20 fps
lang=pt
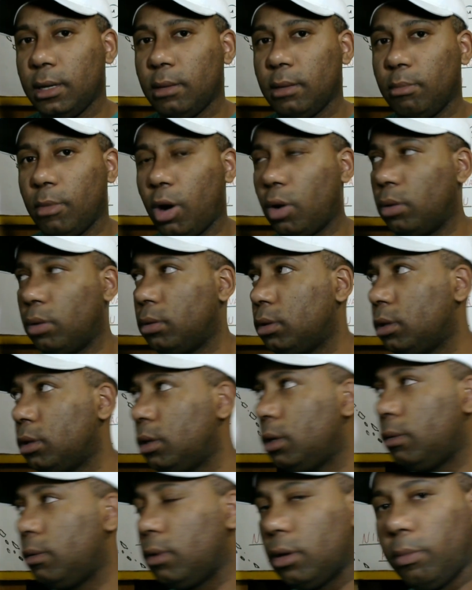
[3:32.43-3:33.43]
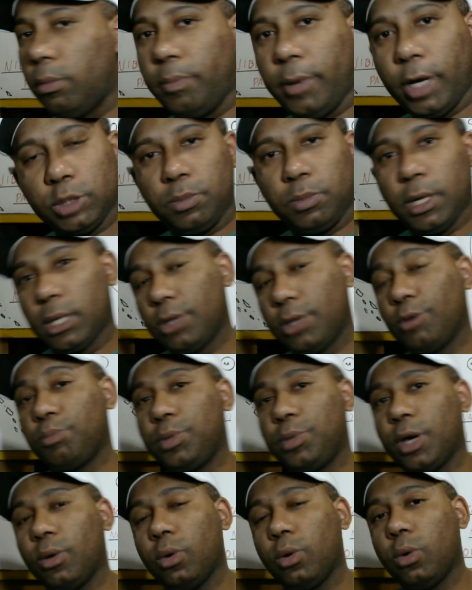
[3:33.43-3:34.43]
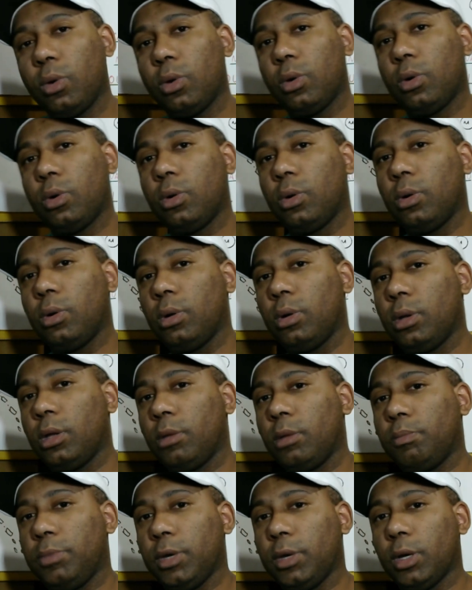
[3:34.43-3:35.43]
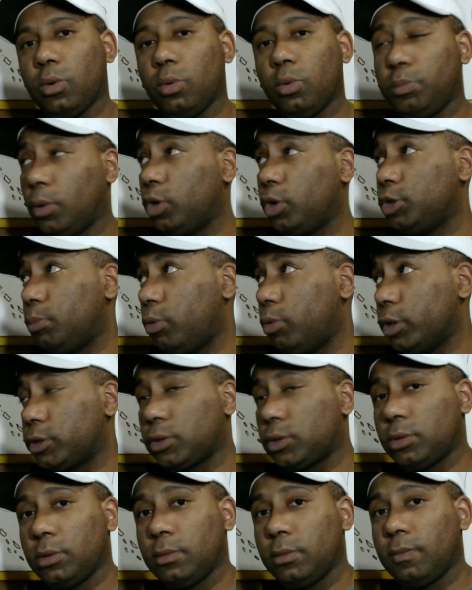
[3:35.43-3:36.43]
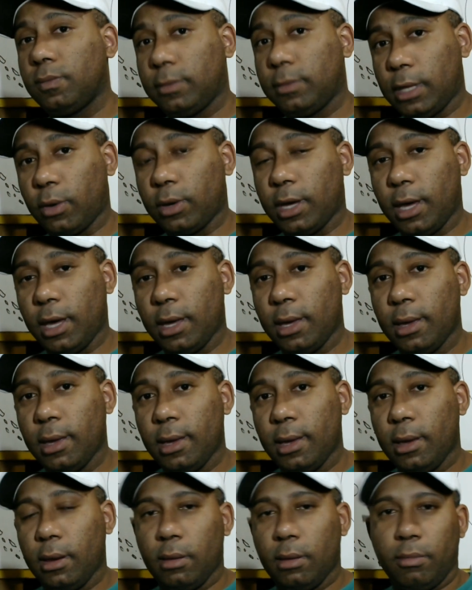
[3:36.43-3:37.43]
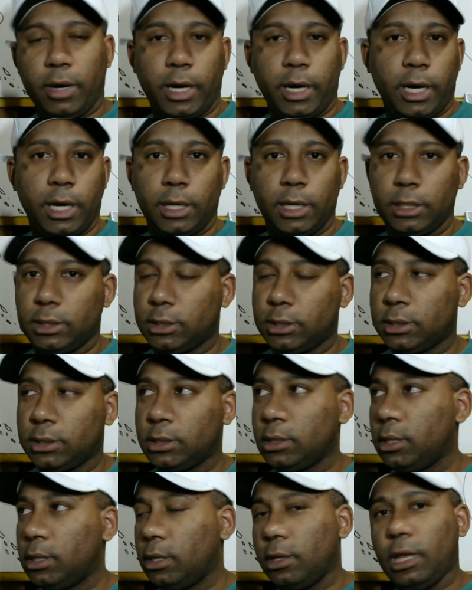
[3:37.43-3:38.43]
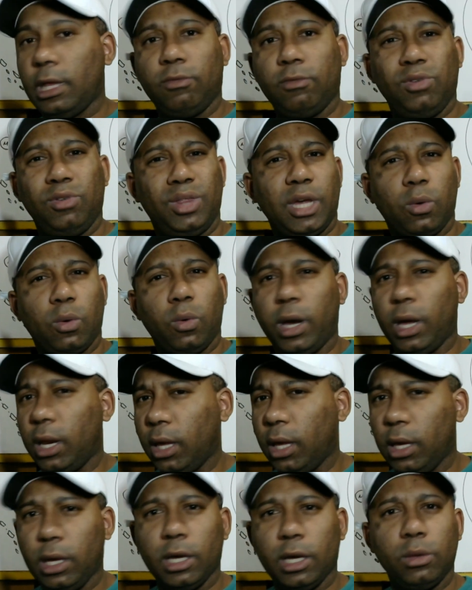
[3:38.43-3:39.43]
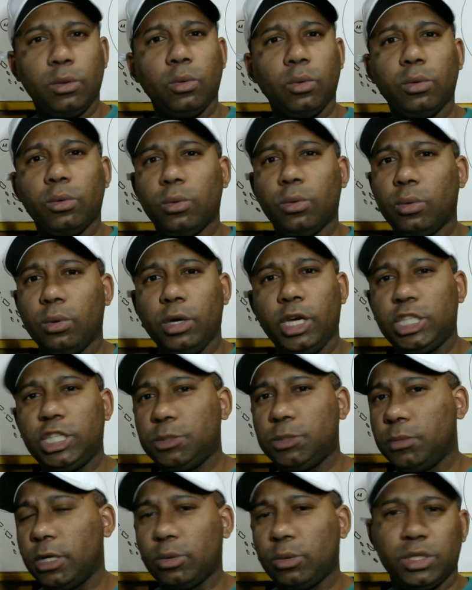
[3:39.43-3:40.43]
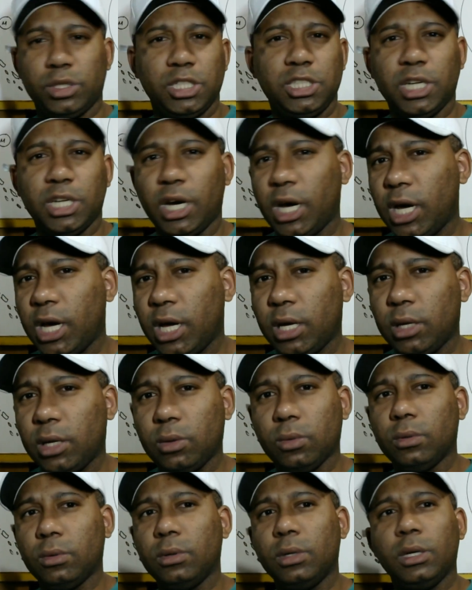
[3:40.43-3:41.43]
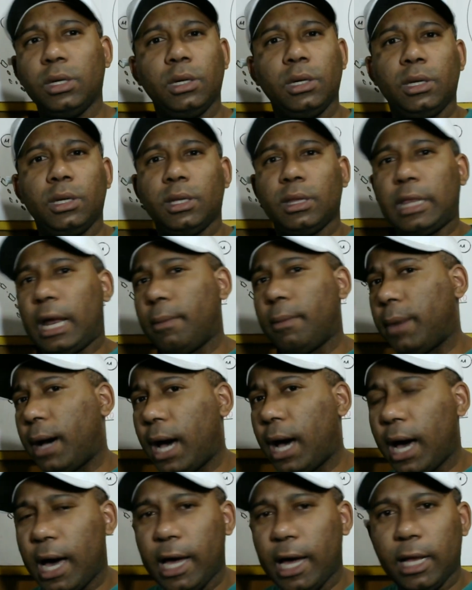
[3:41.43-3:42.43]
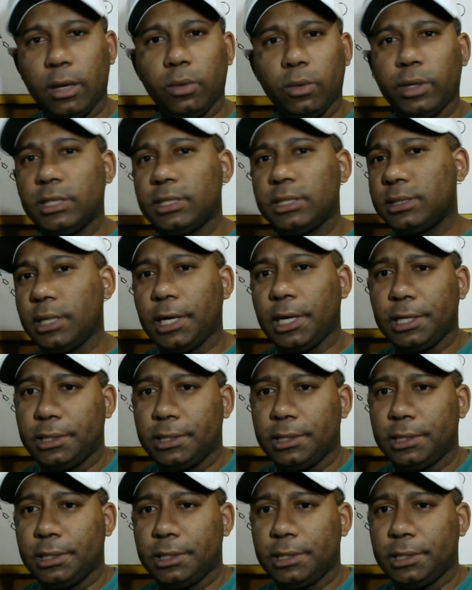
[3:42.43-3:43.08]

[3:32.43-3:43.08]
Bom, eu peço perdão pelo, pelo, pelo esboço, tá ok? Mas devido à correria, do ritmo né, do cotidiano, trabalho, etc.,